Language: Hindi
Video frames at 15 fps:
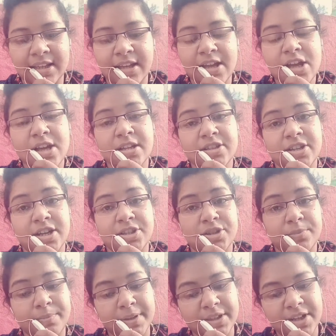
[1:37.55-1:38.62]
थी
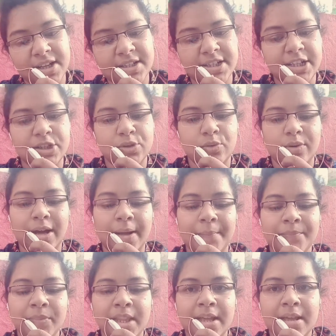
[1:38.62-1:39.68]
415 सीटों का